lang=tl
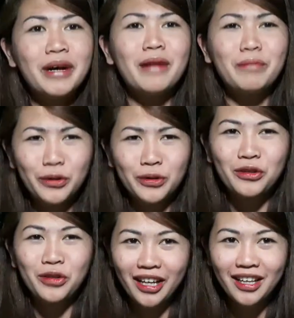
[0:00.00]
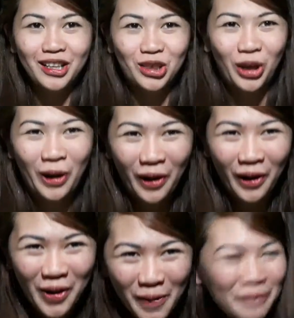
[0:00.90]
Sana ma-upload ko agad
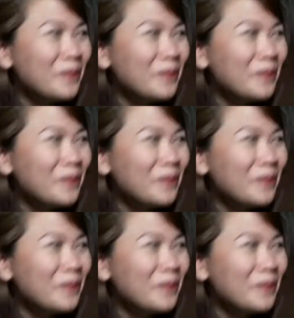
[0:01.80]
to